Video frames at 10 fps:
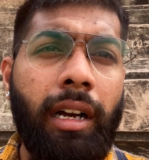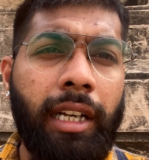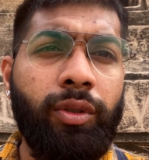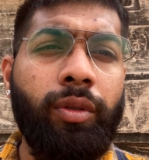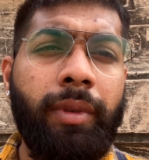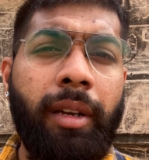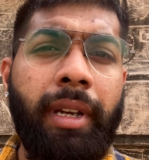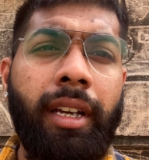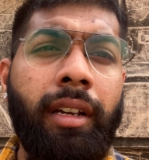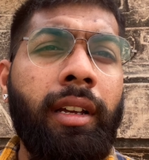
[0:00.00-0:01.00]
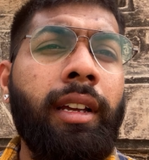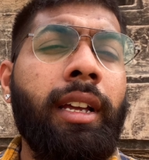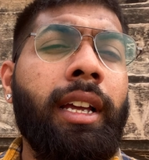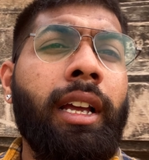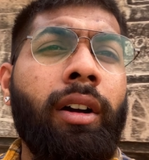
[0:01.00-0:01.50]
आज घूमने
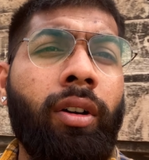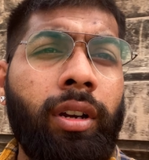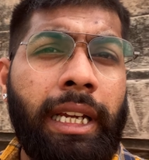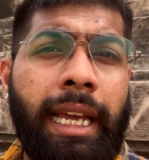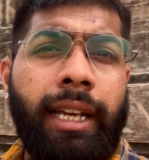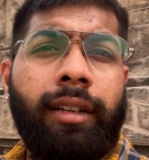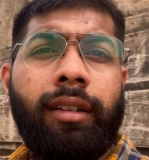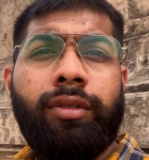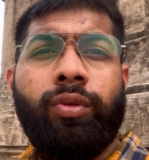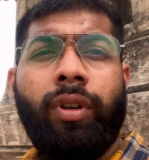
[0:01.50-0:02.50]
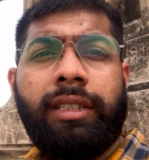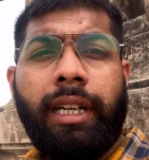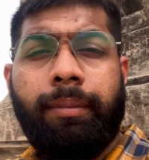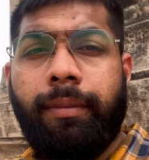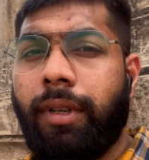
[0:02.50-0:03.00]
में और ये सूरज देख
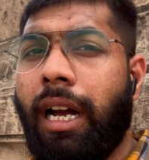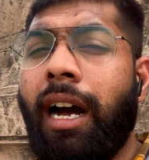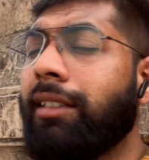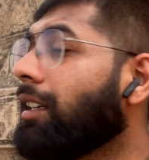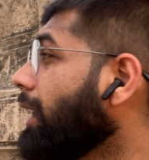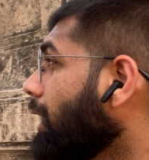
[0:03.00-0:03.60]
कहाँ चढ़ेगा